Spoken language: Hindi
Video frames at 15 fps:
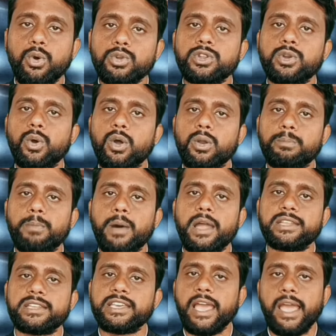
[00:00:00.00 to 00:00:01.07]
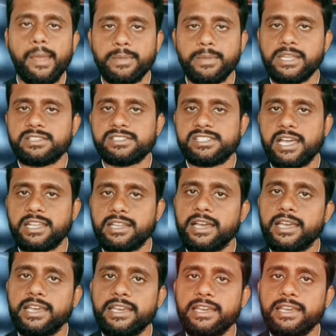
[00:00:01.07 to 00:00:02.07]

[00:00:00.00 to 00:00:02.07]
गोत्र और पाल की अहमियत ज़्यादा